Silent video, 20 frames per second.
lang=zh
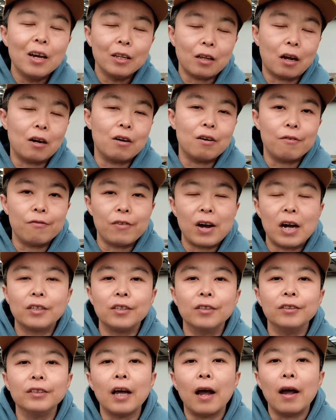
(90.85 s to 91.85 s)
它是发
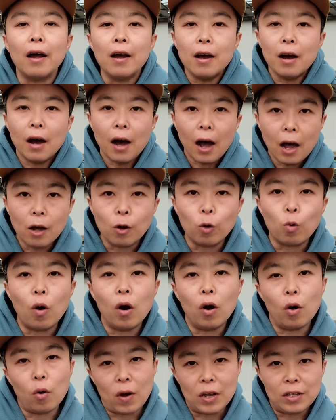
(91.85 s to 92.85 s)
生在暗
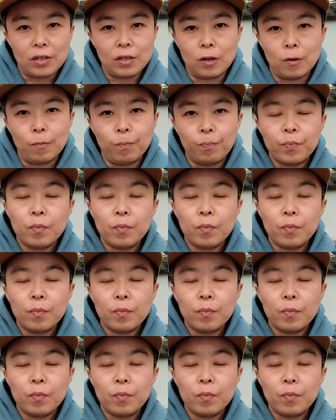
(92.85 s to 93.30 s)
光环境，